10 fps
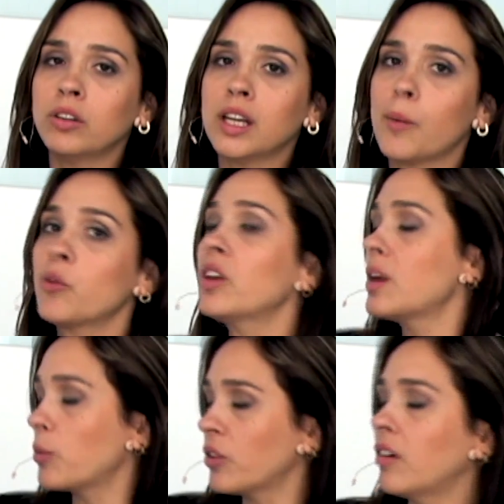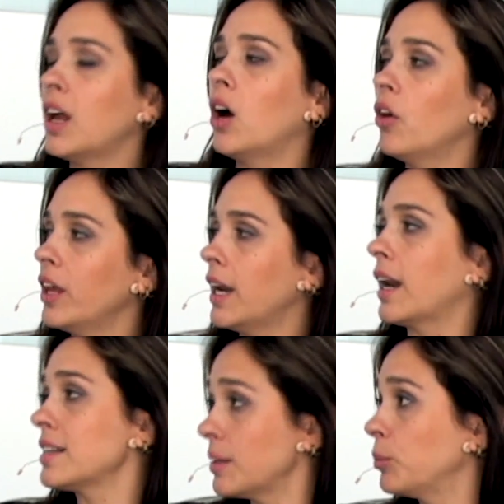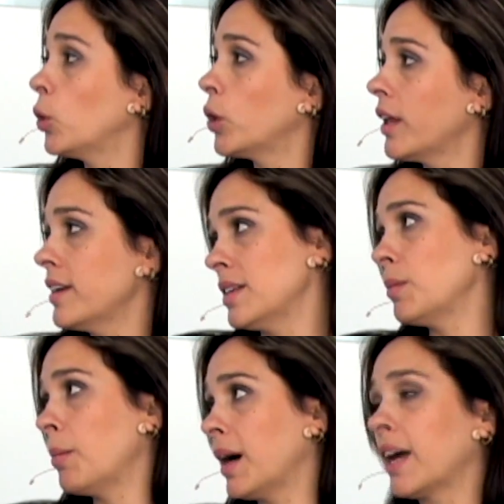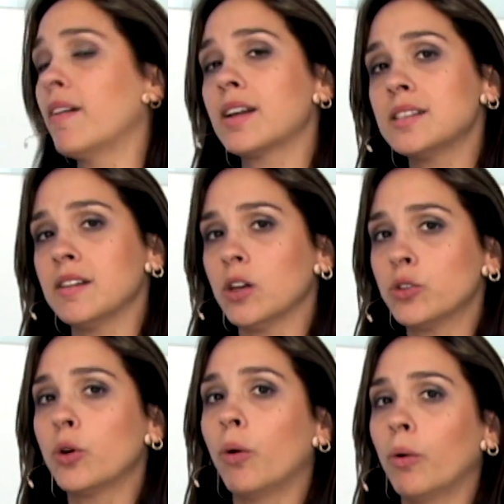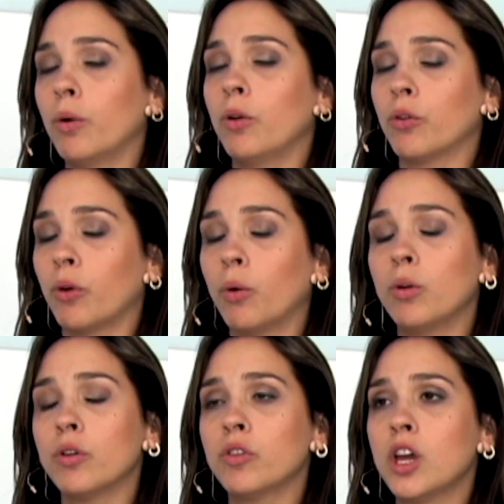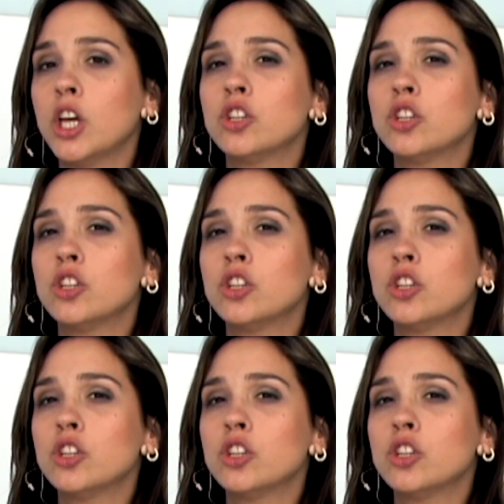digamos que ya hemos hablado de la receptora, de esa mamá que va a recibir los, óvulos.